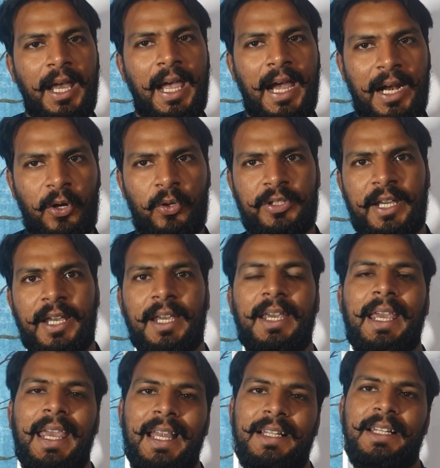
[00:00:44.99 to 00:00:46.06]
ऐड हो जाएंगी
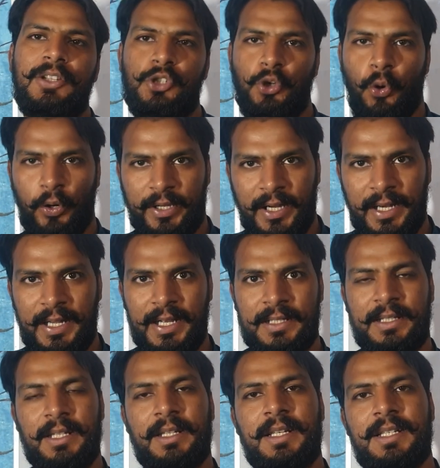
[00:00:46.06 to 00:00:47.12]
एक दिन छोड़कर एक
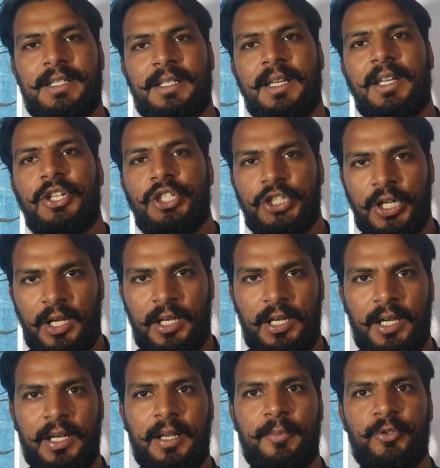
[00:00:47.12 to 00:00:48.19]
दिन इसकी
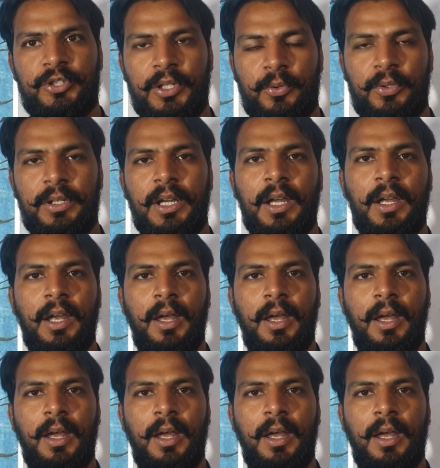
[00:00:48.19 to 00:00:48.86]
इनशाला अगर मुझे कोई